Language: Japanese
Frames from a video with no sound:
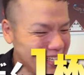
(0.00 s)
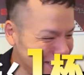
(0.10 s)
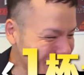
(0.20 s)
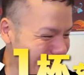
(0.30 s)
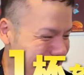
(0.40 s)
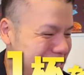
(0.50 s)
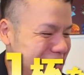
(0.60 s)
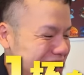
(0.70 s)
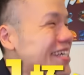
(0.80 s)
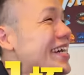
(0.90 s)
ただきま
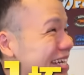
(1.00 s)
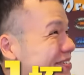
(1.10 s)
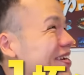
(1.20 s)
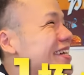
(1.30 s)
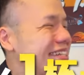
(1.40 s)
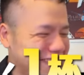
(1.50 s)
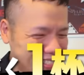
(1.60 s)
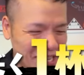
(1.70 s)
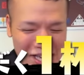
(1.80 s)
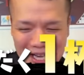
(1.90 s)
すあります